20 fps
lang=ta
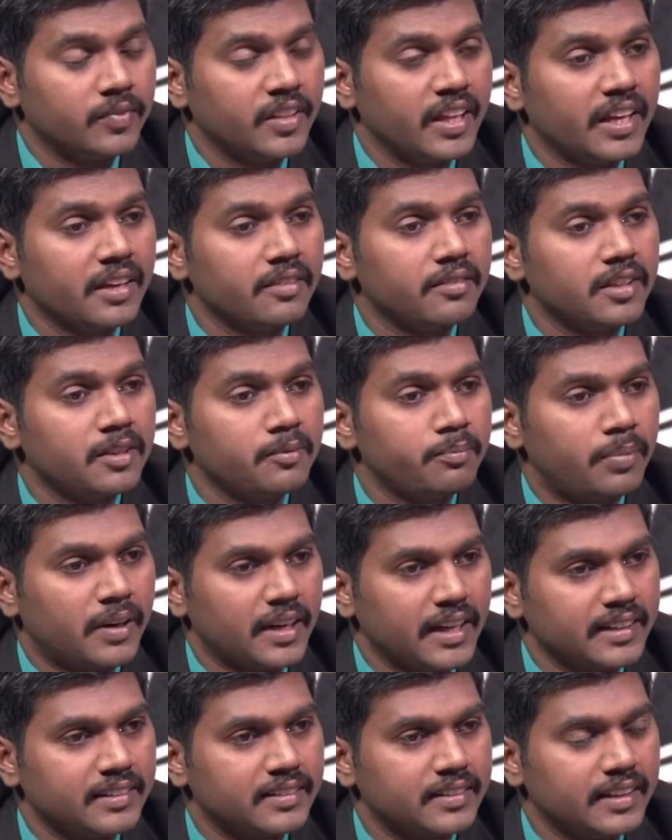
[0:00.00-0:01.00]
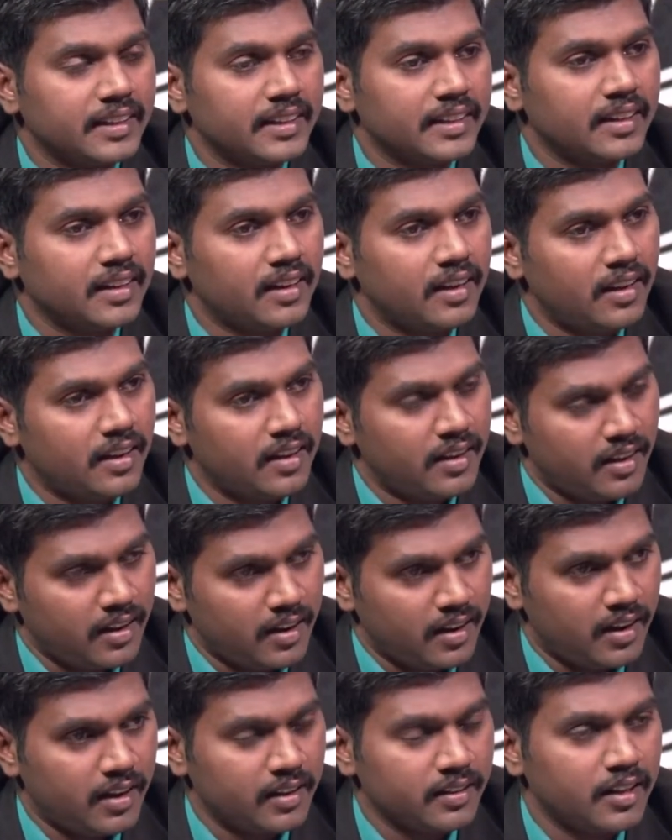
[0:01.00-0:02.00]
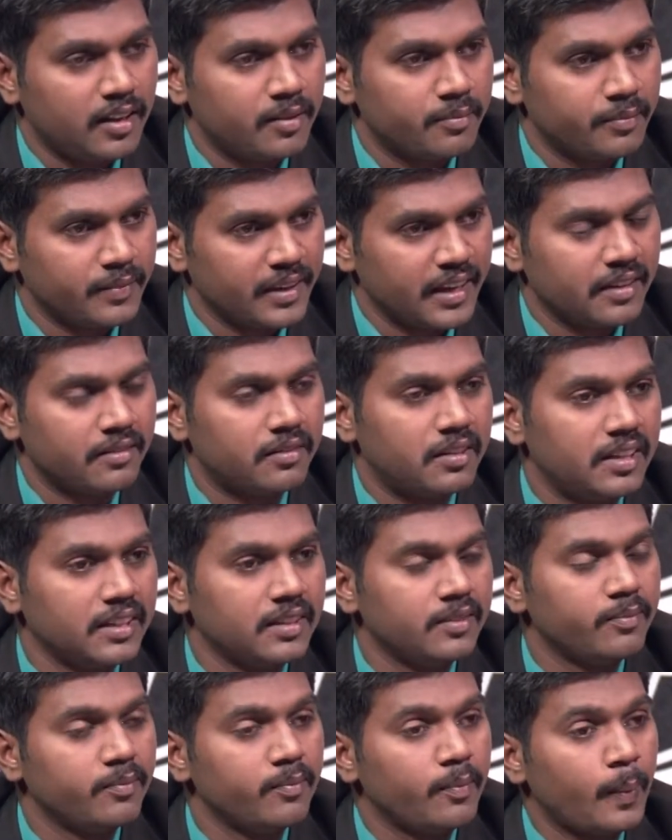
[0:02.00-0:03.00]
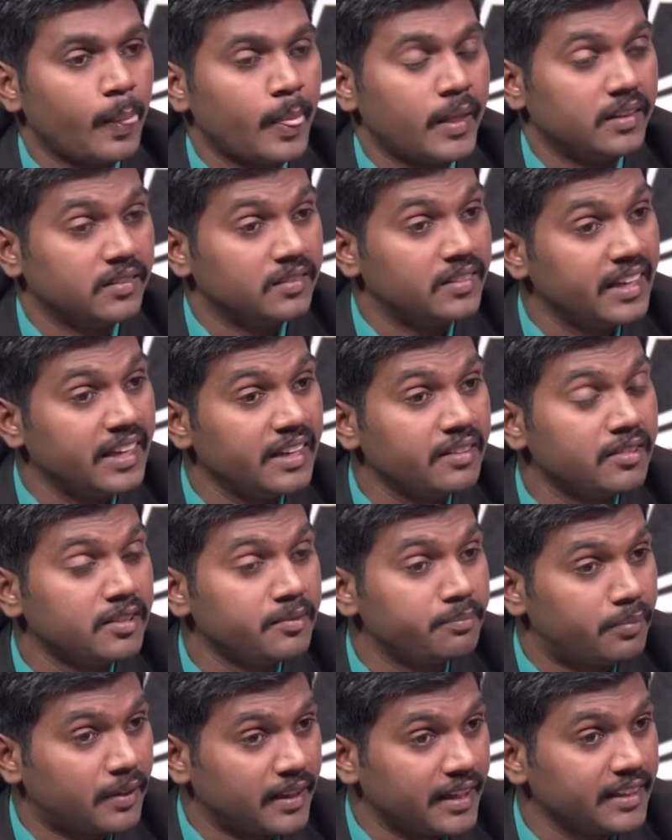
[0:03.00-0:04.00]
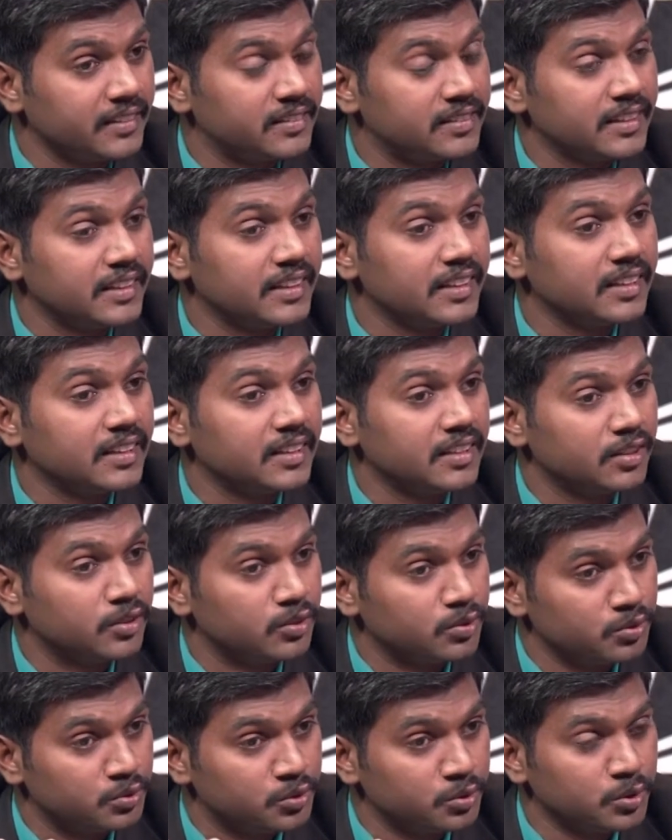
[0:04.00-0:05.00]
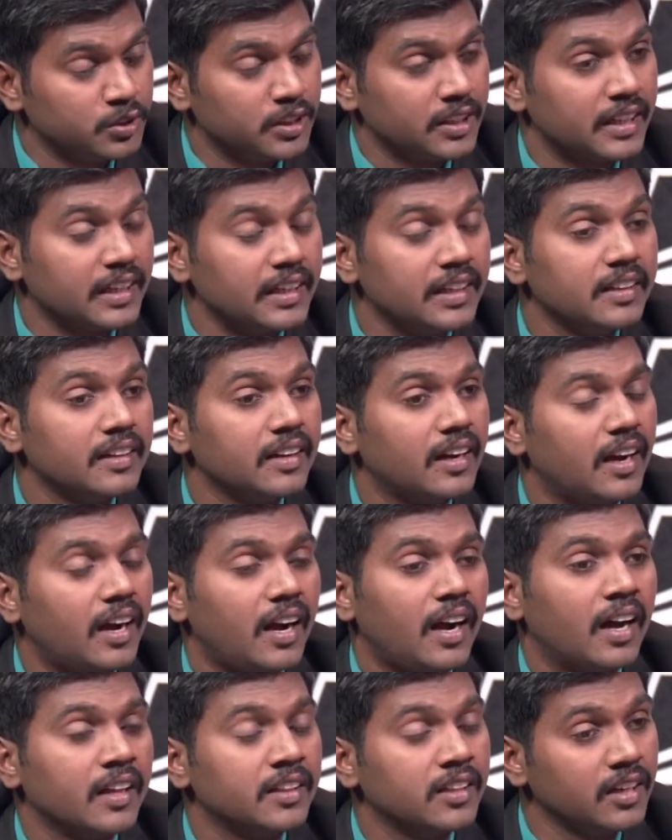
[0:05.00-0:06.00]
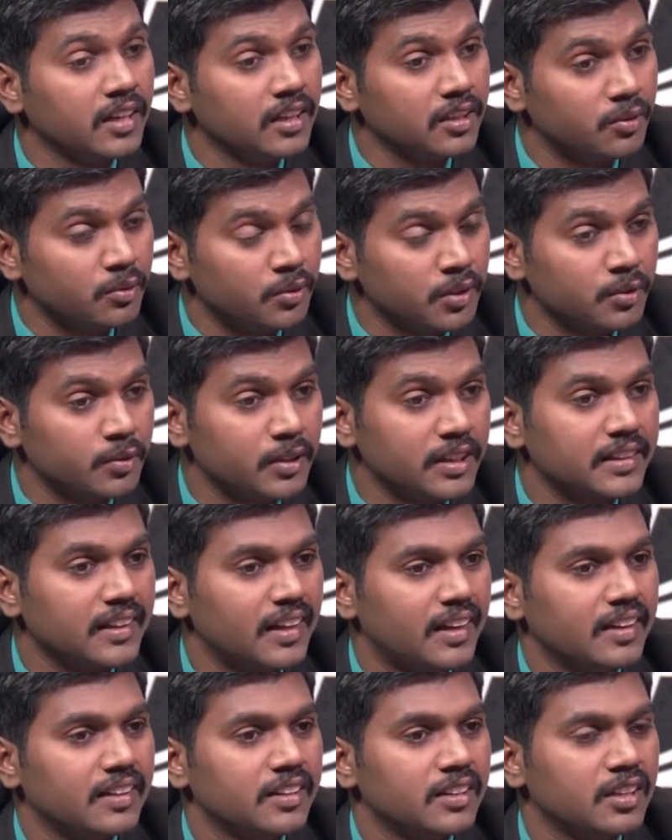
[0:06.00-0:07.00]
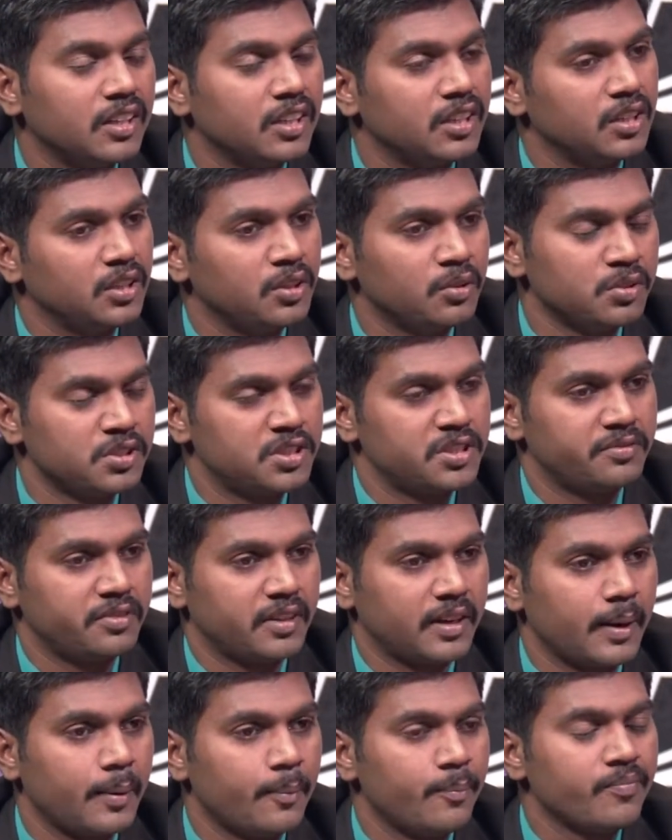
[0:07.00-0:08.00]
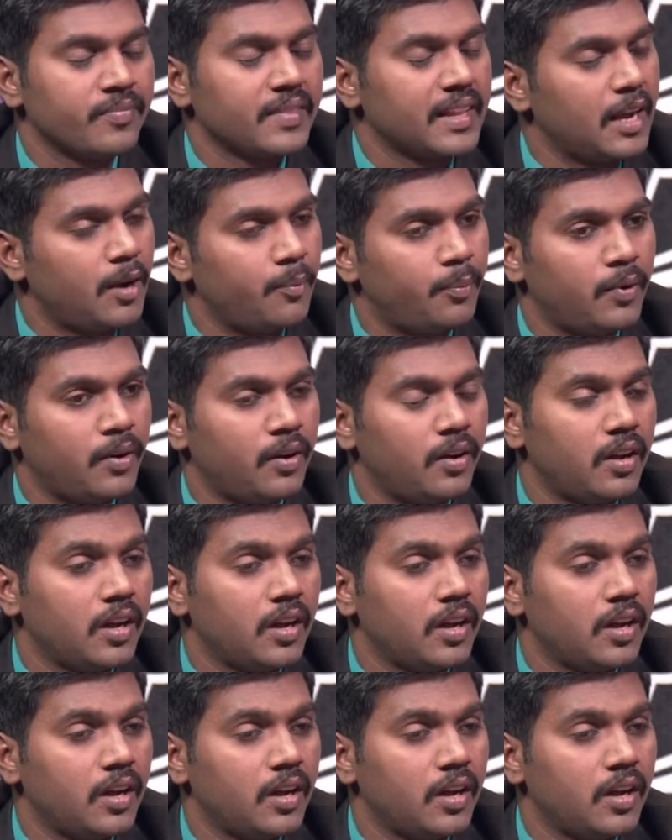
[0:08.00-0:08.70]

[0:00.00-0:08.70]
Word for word: தேவன் படைத்த ஆதாம் ஏவாள் தேவன் படைத்த தூதர்கள் அதில் ஒருவன் தான் லூசிஃபர் அப்போ